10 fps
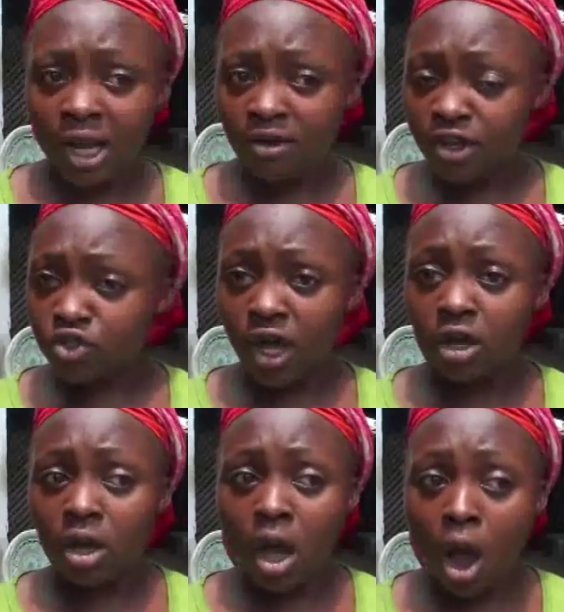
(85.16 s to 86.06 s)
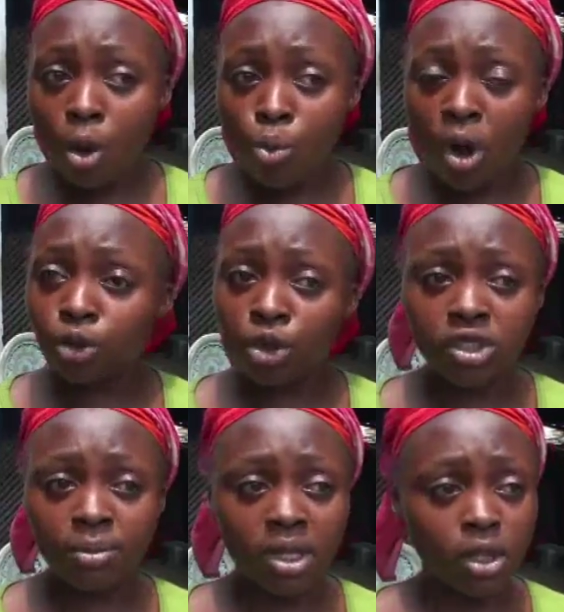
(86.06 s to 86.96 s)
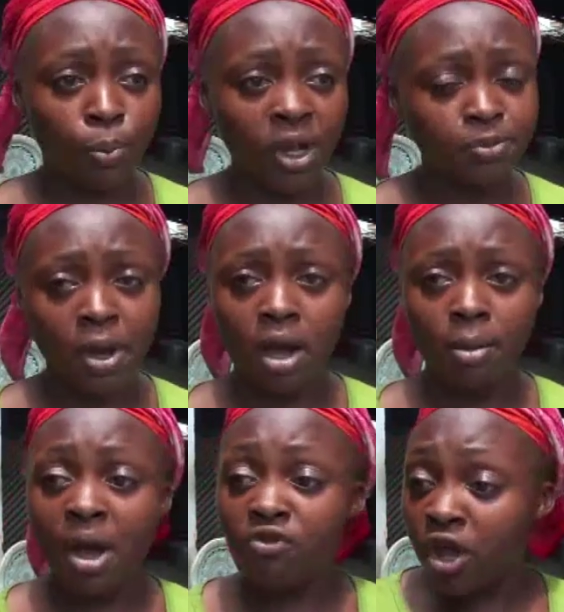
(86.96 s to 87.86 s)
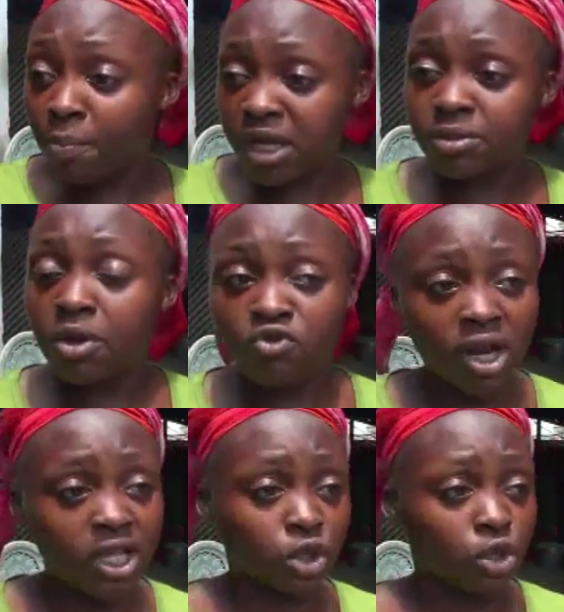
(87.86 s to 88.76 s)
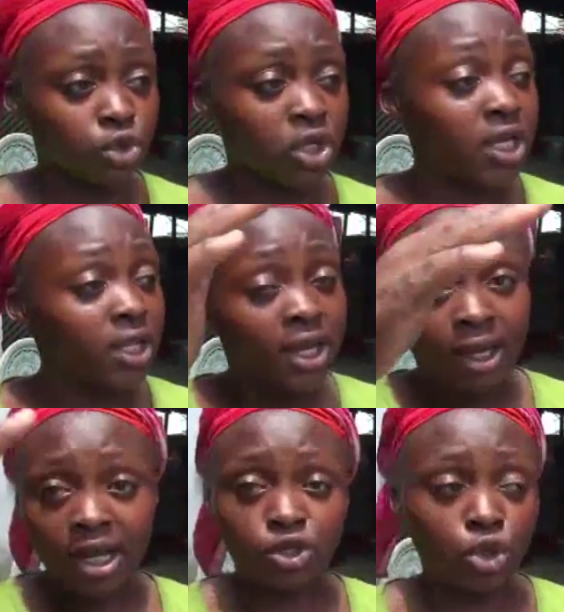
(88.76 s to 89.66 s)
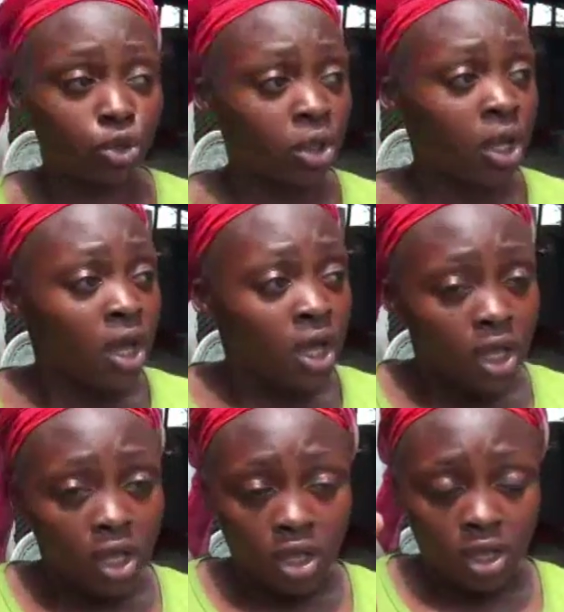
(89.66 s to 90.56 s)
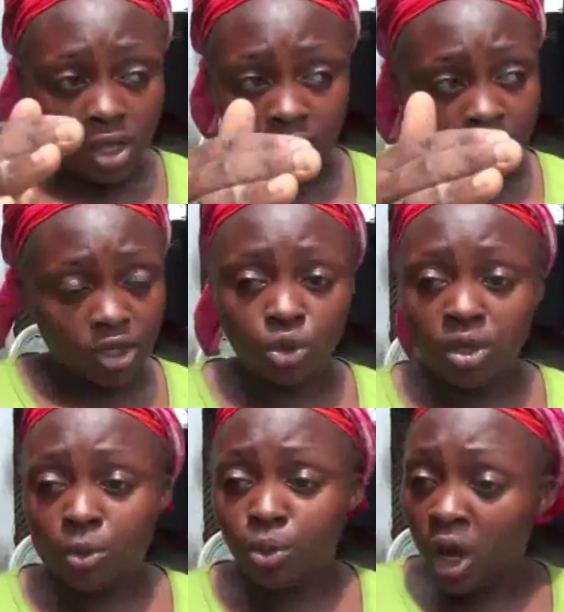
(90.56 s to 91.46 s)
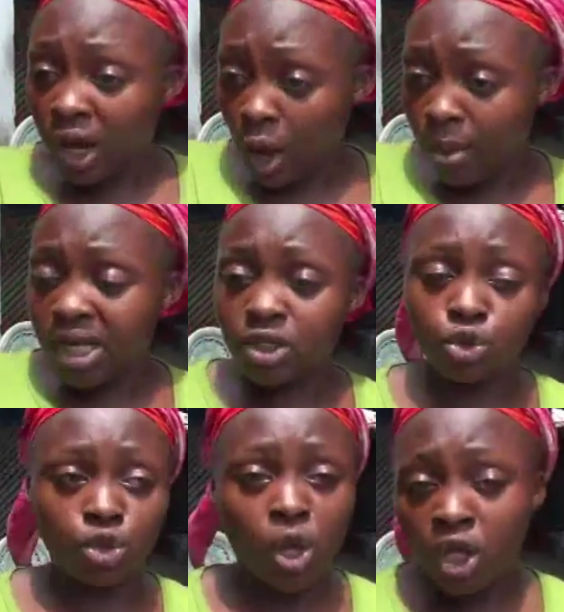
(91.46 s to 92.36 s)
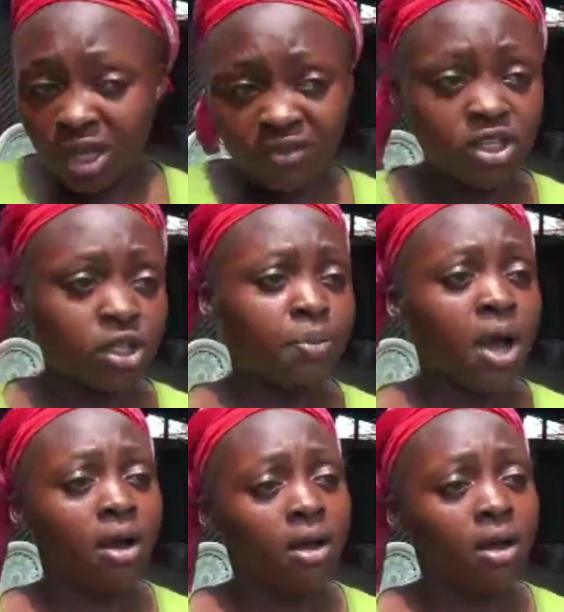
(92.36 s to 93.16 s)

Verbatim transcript: Ils ont qu'en fait souvent un mois, deux semaines, ils ne passent pas. Ma foi, ils passent même voient les ordures, ils, ils klaxonnent. Ils klaxonnent et puis quand on met les ordures derrière, ils traversent, ils